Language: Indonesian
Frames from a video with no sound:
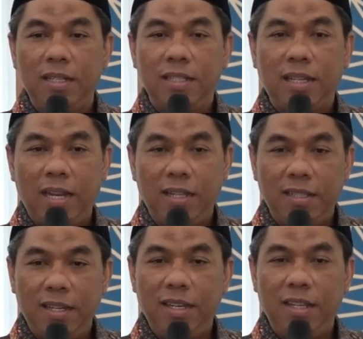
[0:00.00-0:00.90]

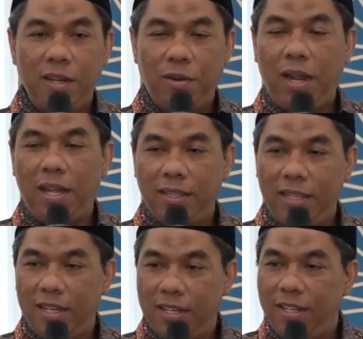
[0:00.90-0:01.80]
santri
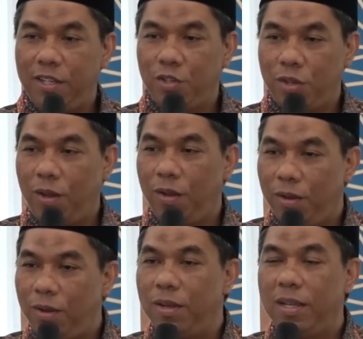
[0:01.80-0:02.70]
kiroati ini insya
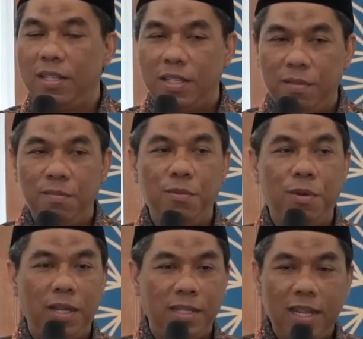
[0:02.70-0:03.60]
Allah
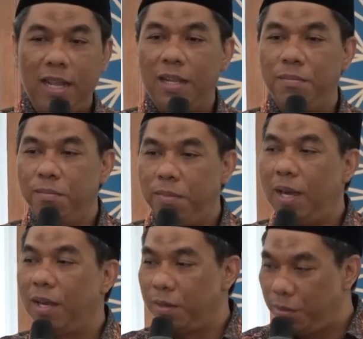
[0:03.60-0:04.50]
semuanya
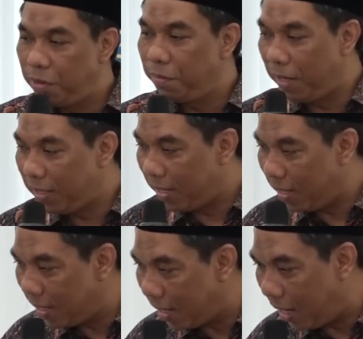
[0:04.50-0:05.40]
bagus
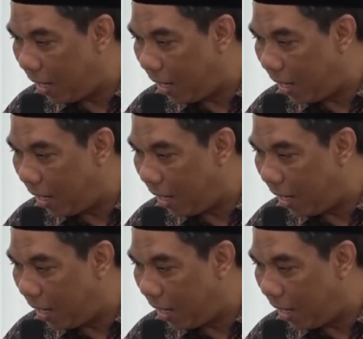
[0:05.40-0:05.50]
bacanya.